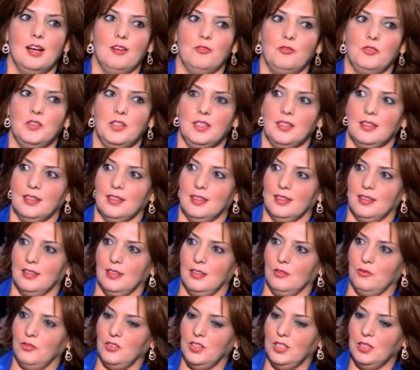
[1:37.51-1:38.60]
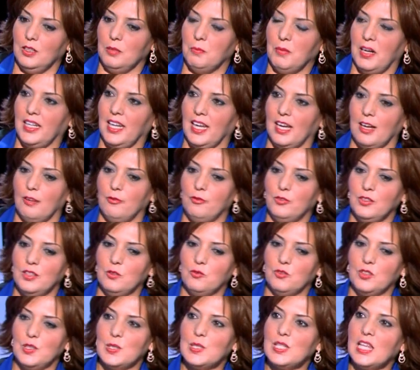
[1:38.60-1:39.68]
في آه، في معناها في
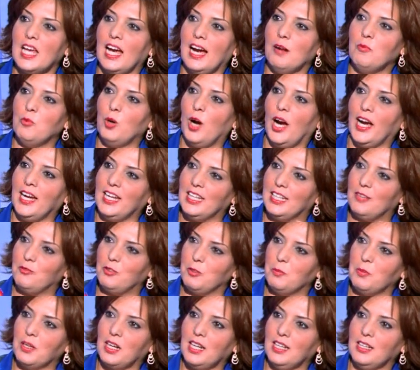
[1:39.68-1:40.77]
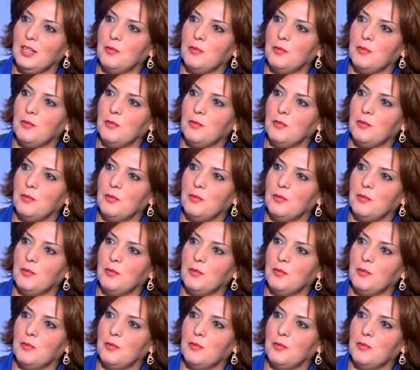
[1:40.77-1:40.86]
في ساعه معينه في مرحله